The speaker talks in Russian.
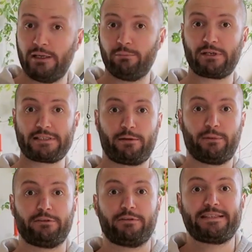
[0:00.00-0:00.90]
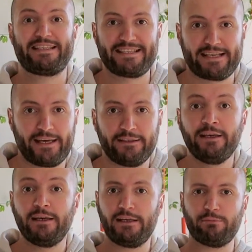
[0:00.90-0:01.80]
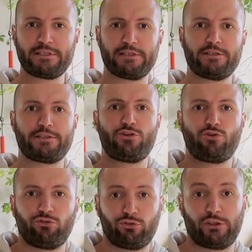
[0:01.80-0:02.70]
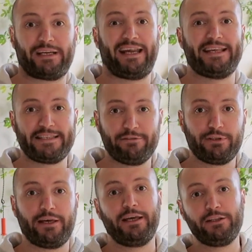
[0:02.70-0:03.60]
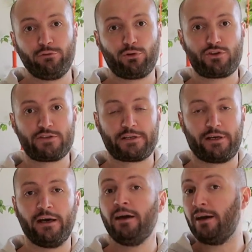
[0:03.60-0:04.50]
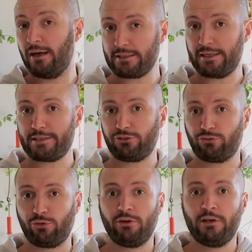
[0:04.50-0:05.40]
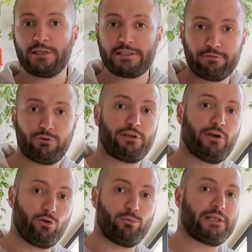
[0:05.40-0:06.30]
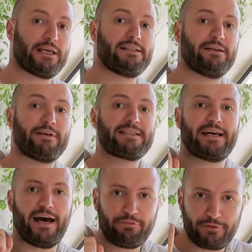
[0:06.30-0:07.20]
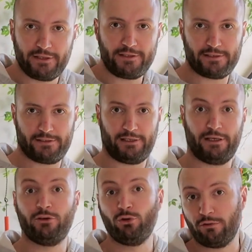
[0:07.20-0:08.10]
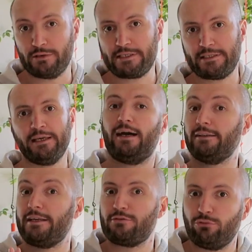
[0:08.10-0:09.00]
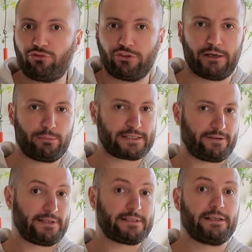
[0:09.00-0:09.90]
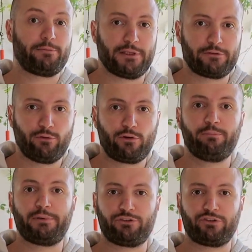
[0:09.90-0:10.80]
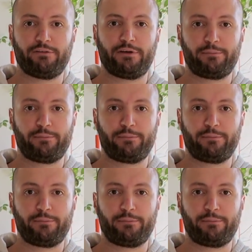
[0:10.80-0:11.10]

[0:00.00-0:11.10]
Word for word: либо разрабатывать дизайн, либо делать еще что-то креативное и творческое. А знаете что? Сегодня у меня для вас офигительные новости. Одна из лучших образовательных платформ пришла в